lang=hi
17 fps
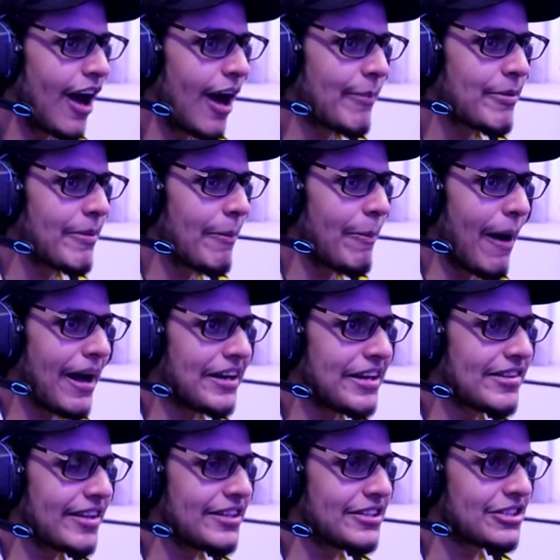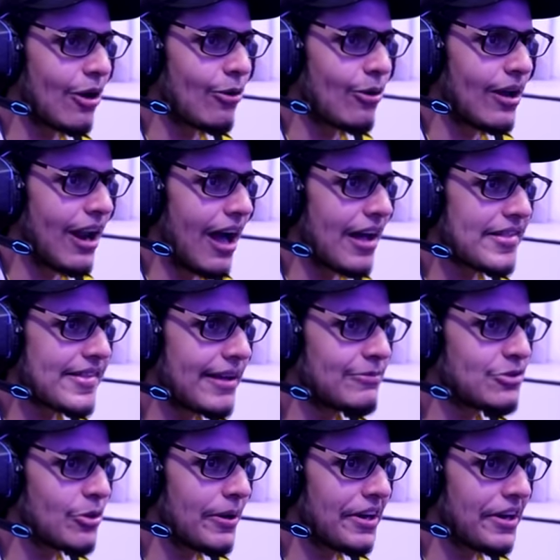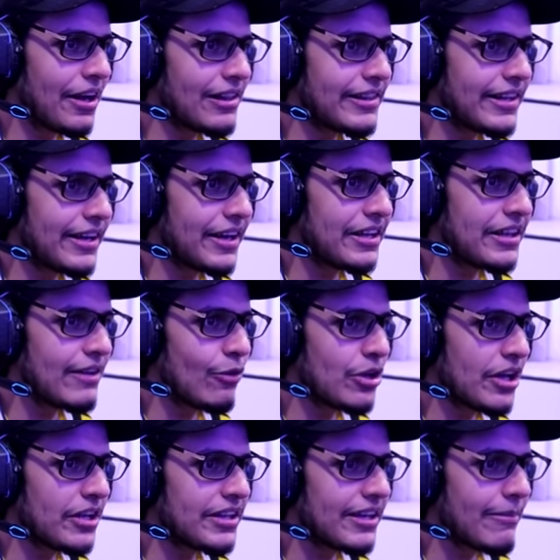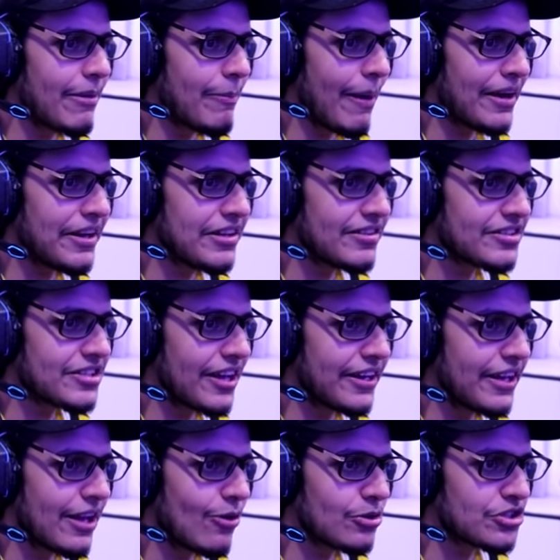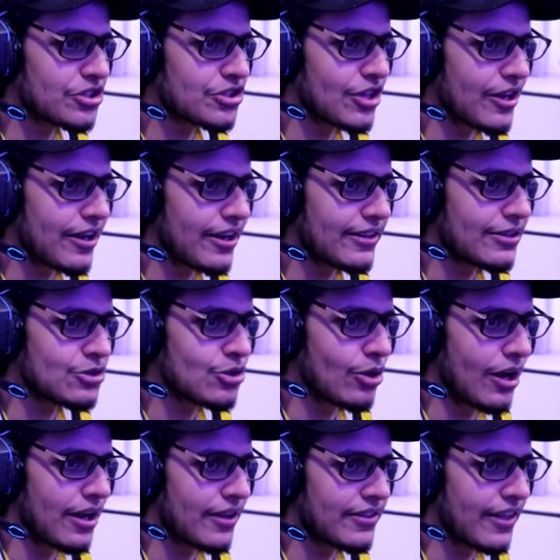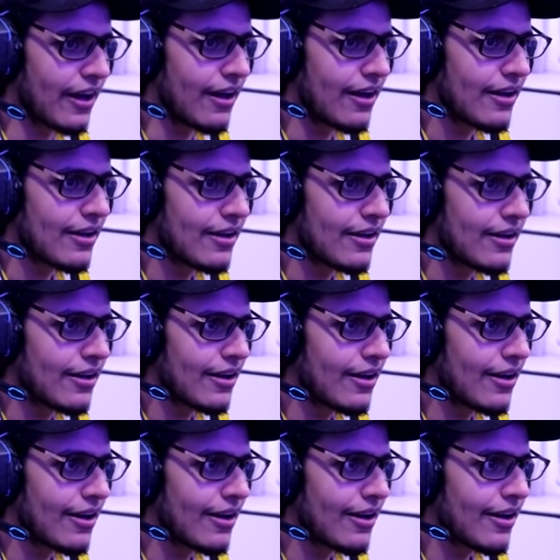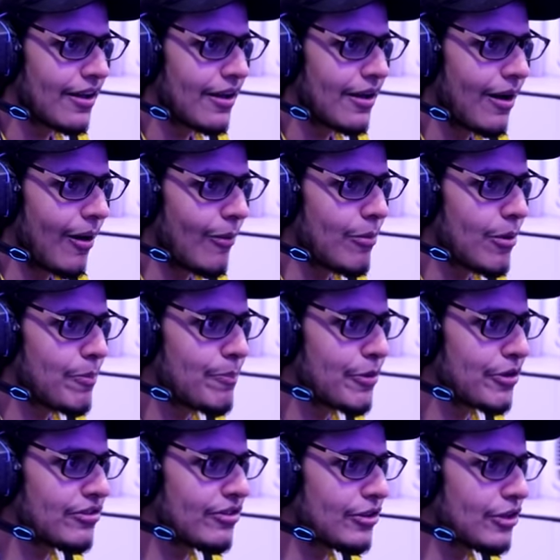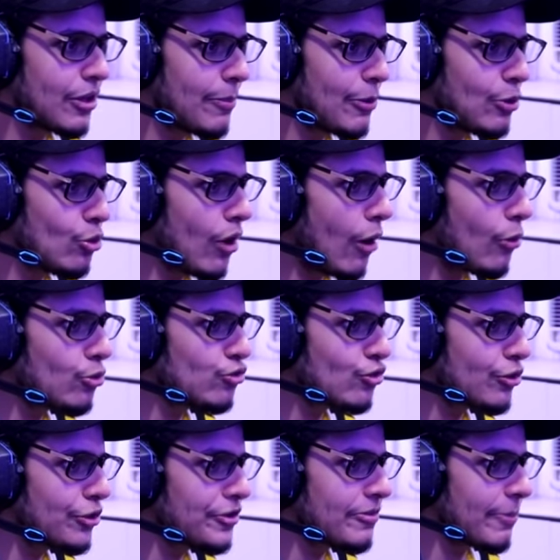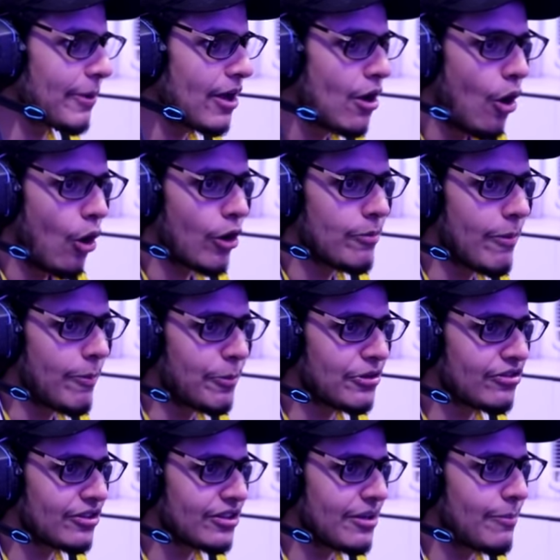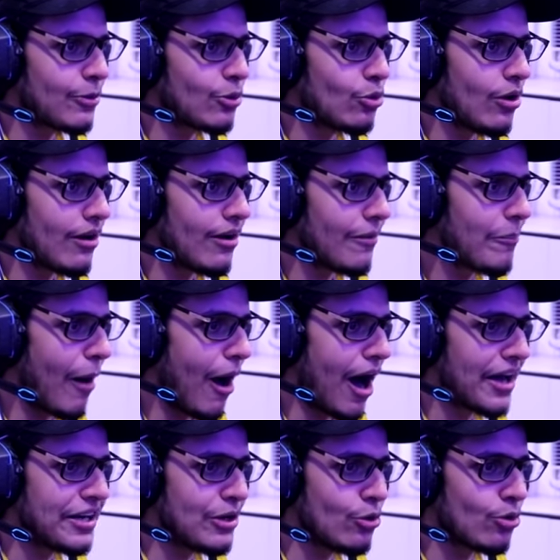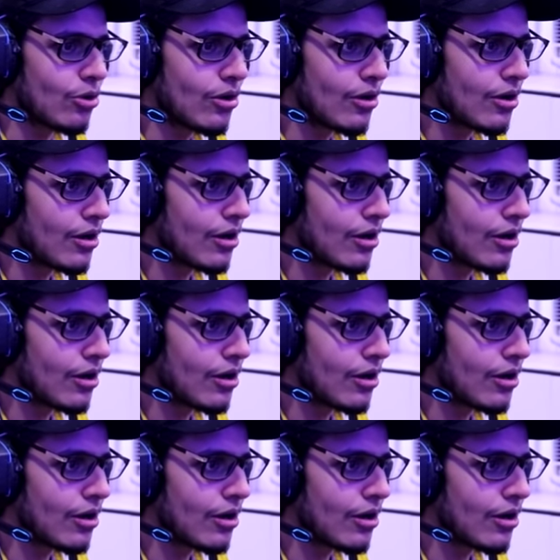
अभी मैं पानी से नहीं जाऊंगा लास्ट टाइम जो मैंने गलती करी थी वो ये थी कि मैं पानी से जाने की कोशिश कर रहा था जो गलत था मैं प्रिजन के बिल्कुल आउटस्कर्ट्स पे और मैं प्रिजन के बिल्कुल बाहर ही हूँ